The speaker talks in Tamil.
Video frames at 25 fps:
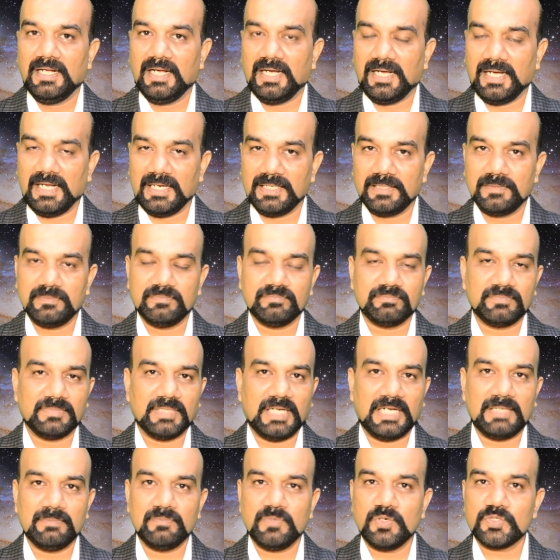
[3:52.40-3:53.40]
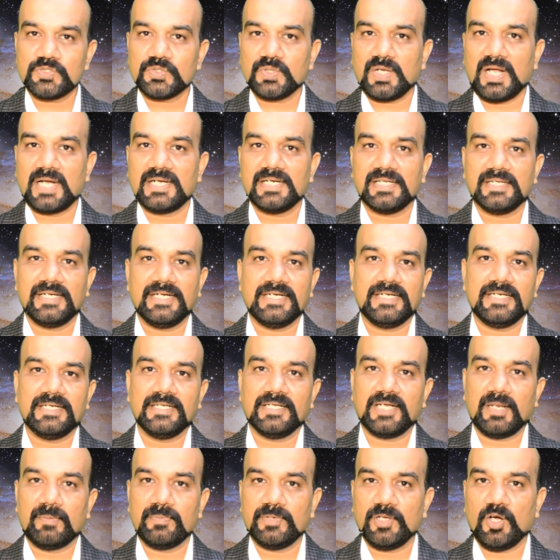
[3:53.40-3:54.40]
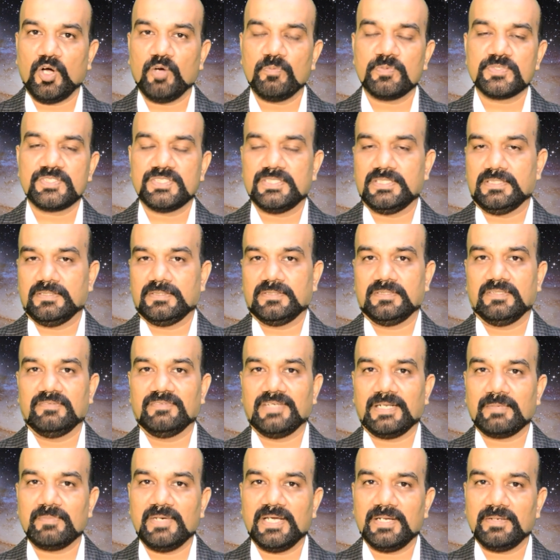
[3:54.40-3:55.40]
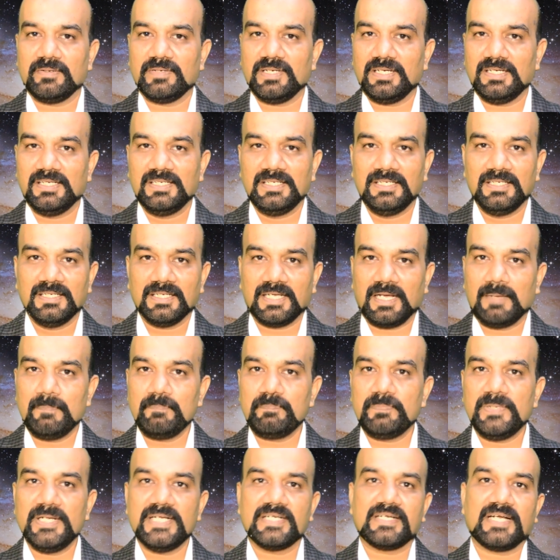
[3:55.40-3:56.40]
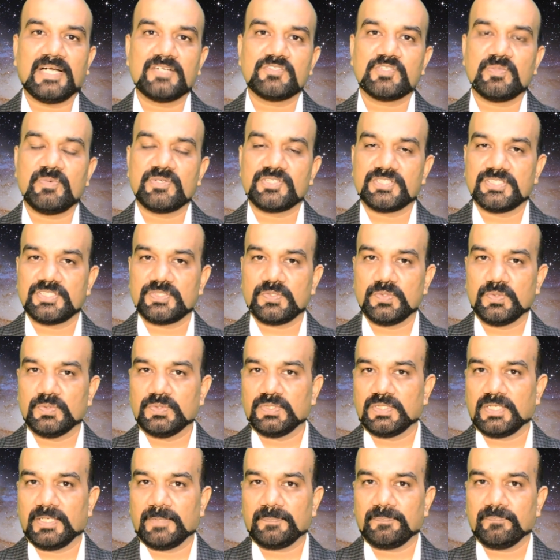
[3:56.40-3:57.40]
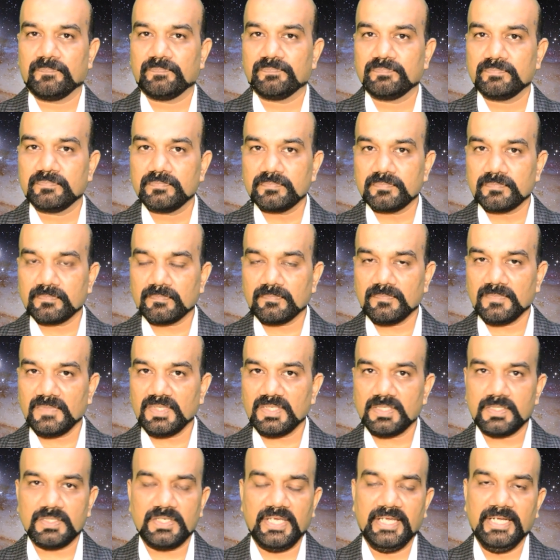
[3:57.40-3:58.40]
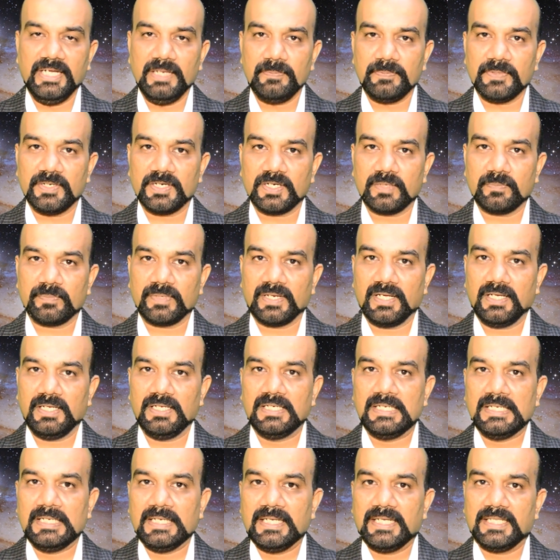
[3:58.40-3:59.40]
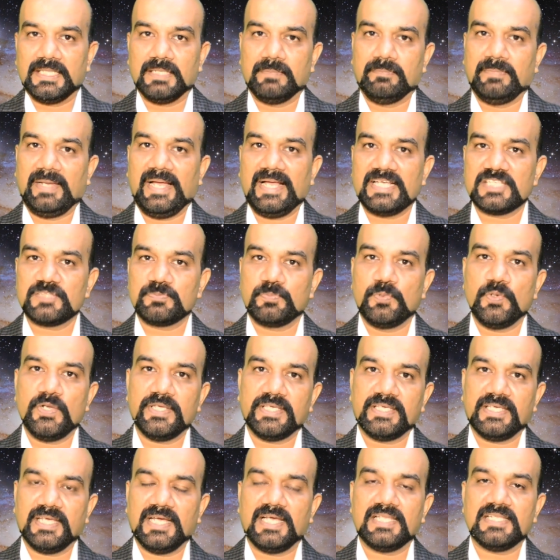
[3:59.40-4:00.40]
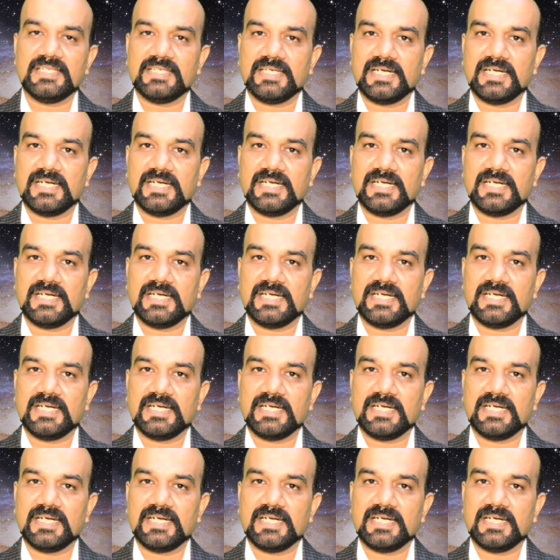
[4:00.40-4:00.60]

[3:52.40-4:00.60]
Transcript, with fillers: அல் அல்மோஸ்ட் ஹண்ட்ரட் எயிட்டி டிகிரி அப்படியே ஆப்போசிட் வேற மாதிரினா கம்ப்ளீட் டிரான்ஸ்ஃபர்மேஷன்ஸ் கொடுத்துருக்கேன் என்ன பண்றோம்னா இந்த மேக்ஸ் பிடிக்காதுங்கிற